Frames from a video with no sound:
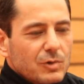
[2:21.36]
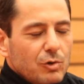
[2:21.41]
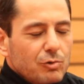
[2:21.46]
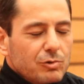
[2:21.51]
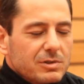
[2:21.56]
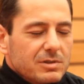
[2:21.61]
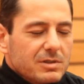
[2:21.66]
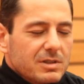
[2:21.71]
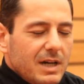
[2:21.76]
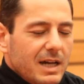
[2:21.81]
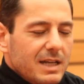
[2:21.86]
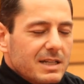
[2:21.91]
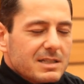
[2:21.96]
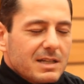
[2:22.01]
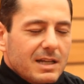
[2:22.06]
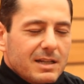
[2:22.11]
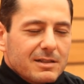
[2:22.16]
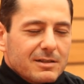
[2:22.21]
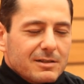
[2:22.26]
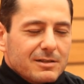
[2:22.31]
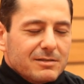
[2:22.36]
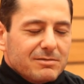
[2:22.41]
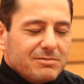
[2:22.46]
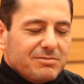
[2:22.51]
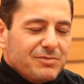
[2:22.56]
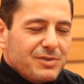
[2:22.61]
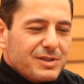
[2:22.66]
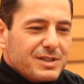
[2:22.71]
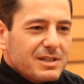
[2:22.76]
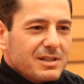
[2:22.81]
Und alles andere
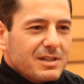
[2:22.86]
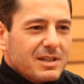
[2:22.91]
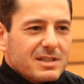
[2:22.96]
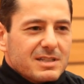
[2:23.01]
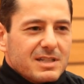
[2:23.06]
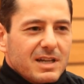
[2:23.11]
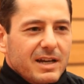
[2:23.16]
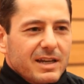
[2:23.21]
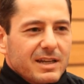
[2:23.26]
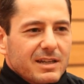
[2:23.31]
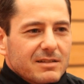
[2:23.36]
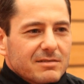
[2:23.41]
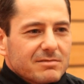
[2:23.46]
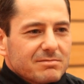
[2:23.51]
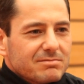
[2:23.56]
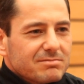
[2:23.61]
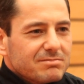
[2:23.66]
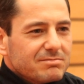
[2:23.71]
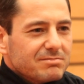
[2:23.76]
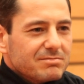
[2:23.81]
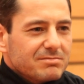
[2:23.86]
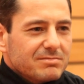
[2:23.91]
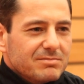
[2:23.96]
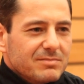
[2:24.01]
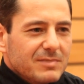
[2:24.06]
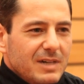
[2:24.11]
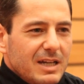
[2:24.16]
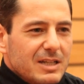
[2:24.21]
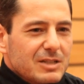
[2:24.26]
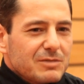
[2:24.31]
wird sich dann zeigen.
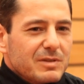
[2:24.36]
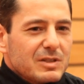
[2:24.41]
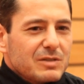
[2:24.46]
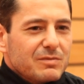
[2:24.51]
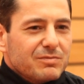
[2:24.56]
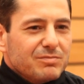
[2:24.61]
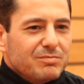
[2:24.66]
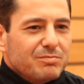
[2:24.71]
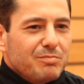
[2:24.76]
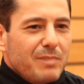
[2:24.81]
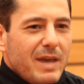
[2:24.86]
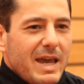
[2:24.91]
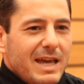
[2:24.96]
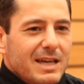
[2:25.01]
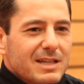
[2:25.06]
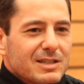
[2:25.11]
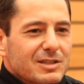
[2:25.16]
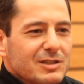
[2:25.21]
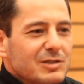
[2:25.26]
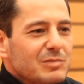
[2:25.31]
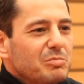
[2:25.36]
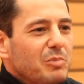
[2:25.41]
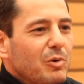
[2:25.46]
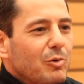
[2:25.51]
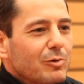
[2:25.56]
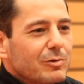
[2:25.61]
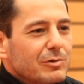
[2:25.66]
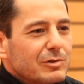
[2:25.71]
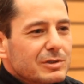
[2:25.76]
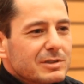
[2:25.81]
Alles, was mehr ist, ist ein
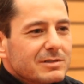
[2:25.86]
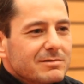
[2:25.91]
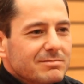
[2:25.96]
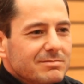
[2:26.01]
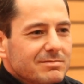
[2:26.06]
Bonus.